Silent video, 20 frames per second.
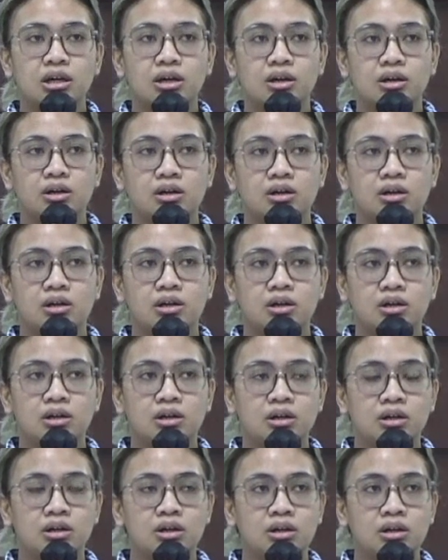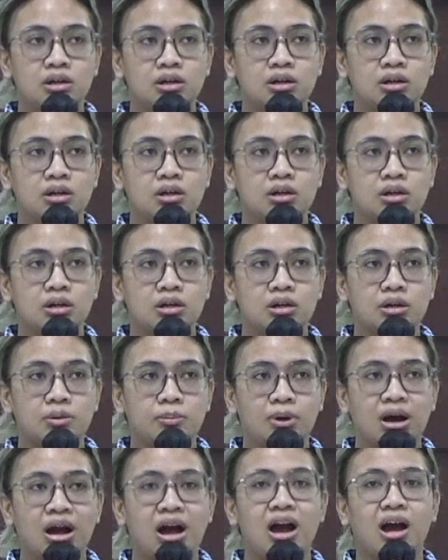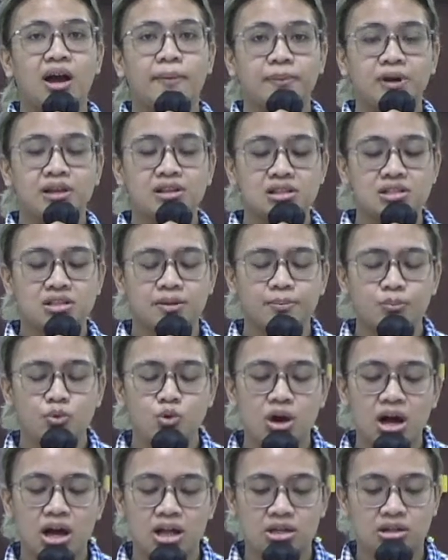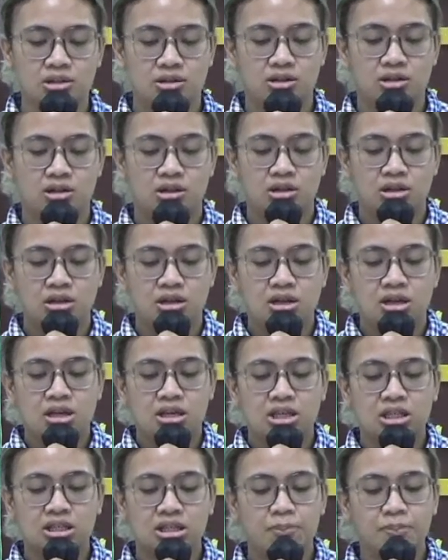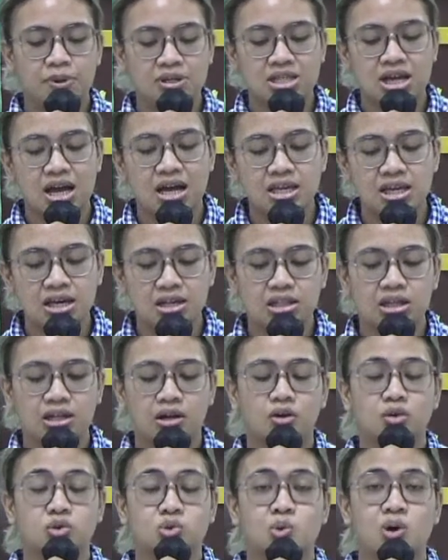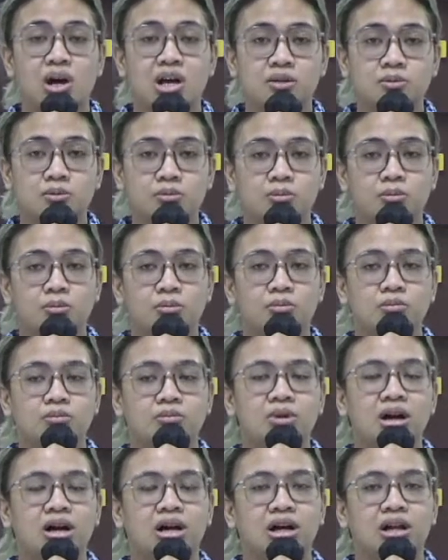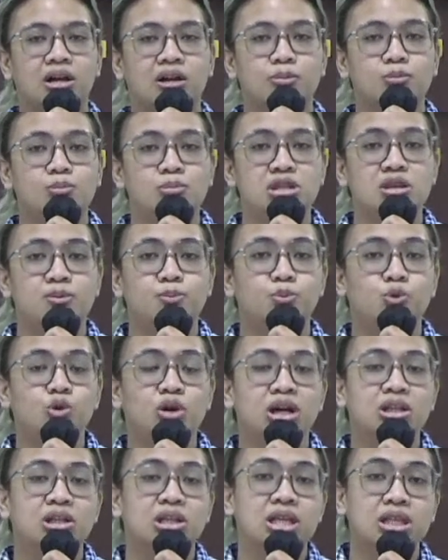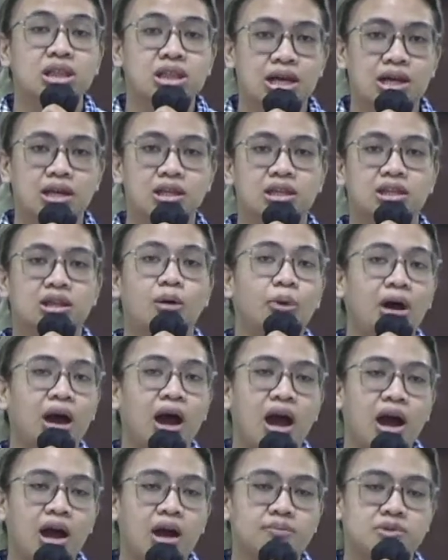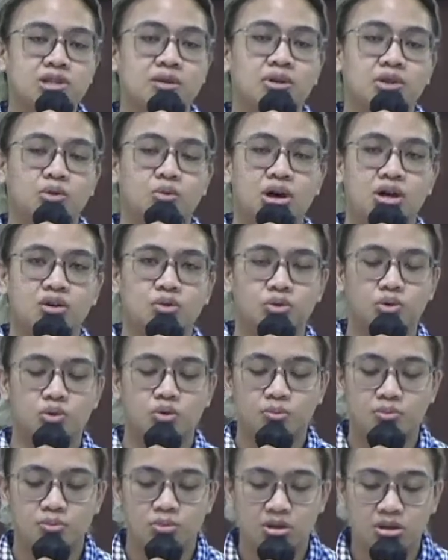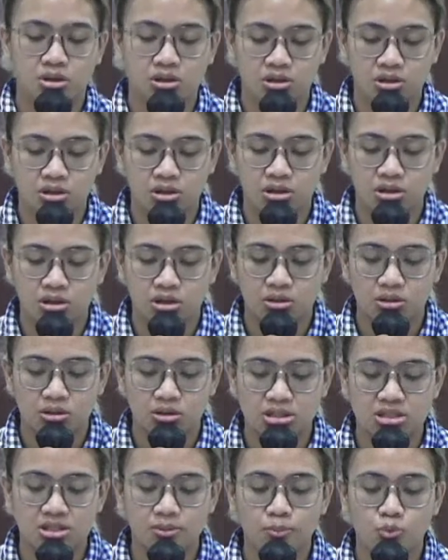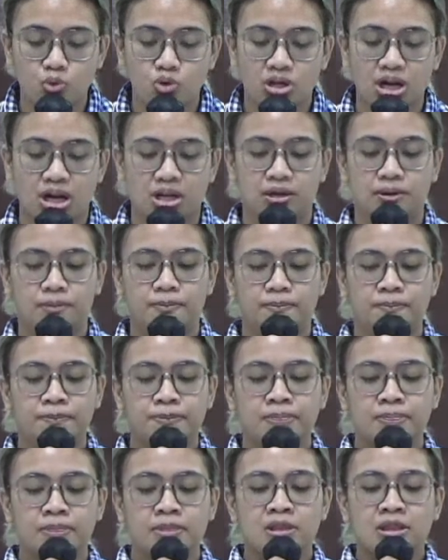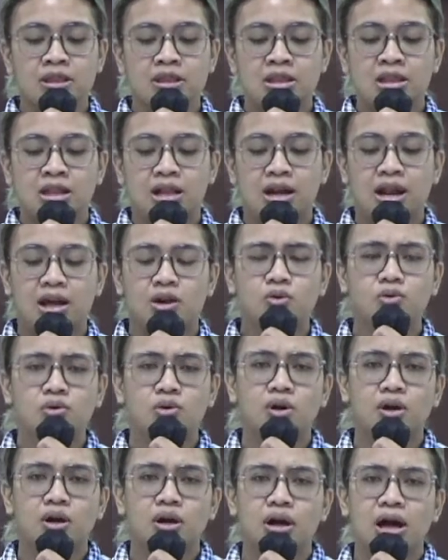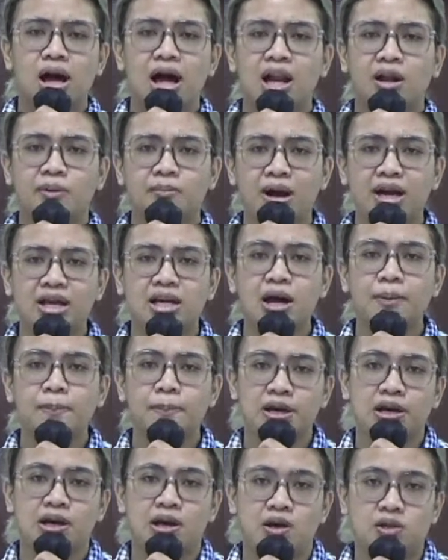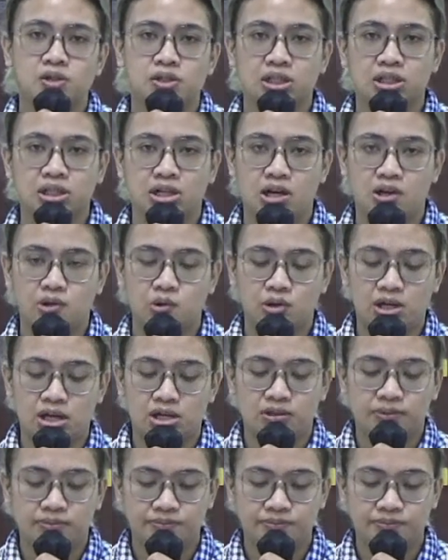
eh, mengharapkan kesembuhan. Kita percaya nih kalau Tuhan bakal menyembuhkan kita. Kita berharap sama Tuhan untuk eh, disembuhkan. Lalu hal baik apa yang harus kita lakukan?